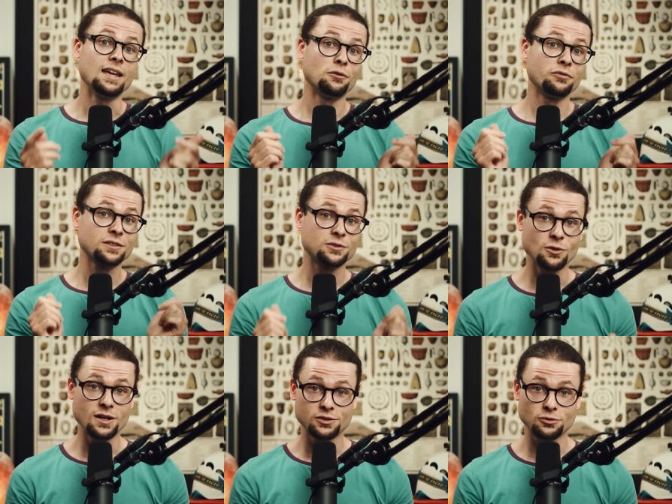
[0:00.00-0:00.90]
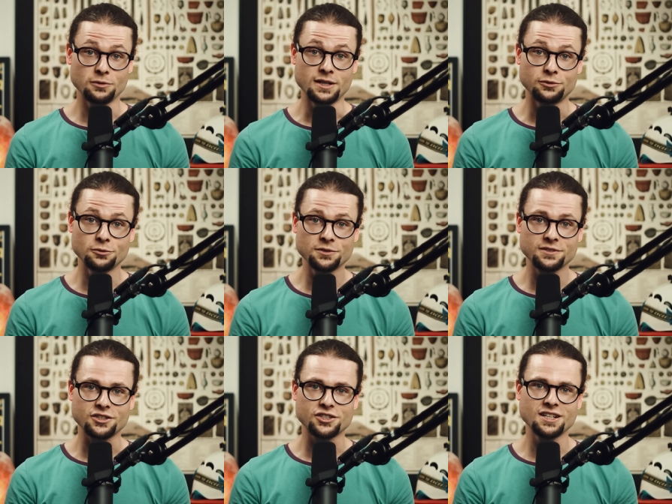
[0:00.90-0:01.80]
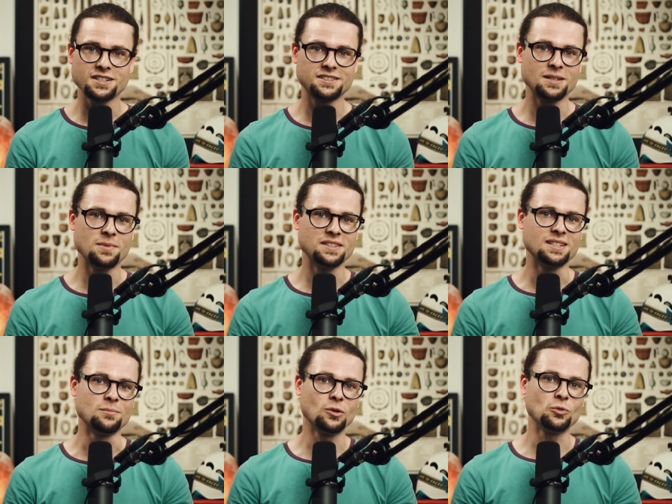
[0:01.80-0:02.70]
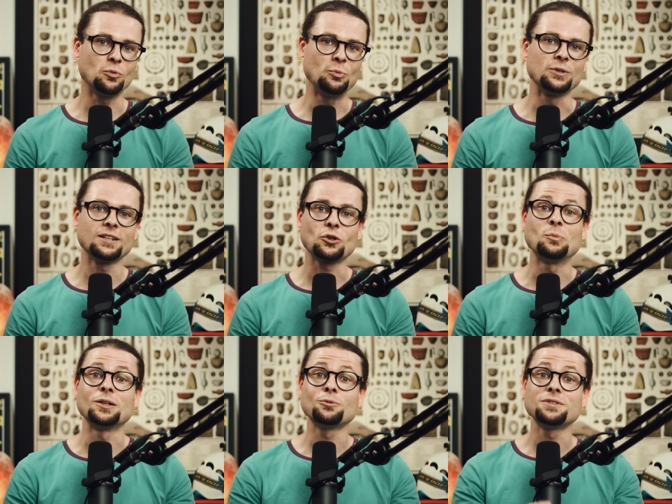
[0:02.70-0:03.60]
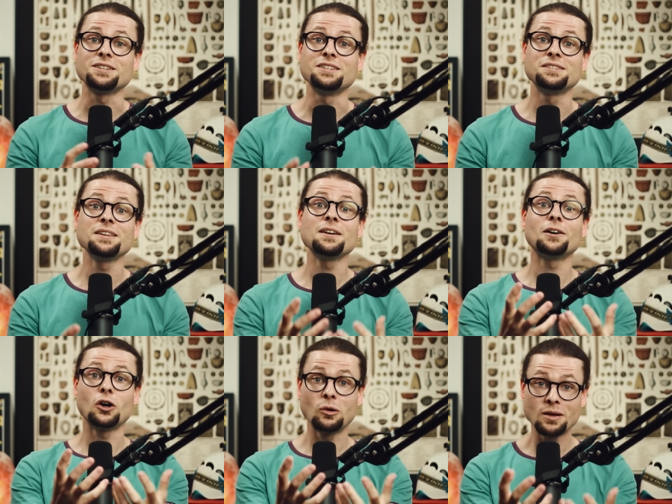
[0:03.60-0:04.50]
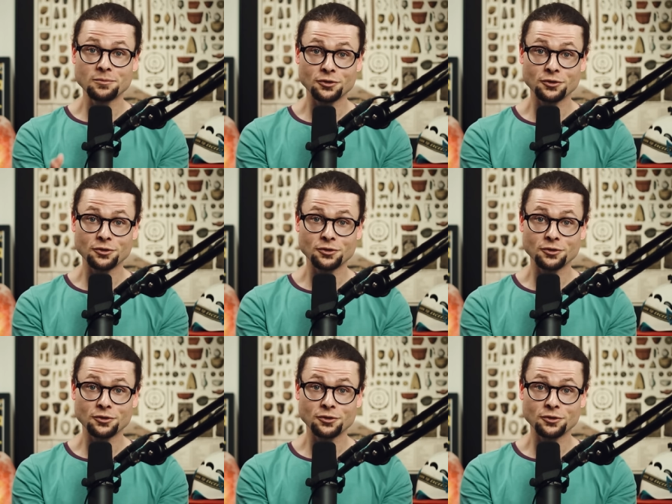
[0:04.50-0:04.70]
Et enfin, cerise sur le gâteau, sachez que ces bâtiments n'ont peut-être pas tous existé en même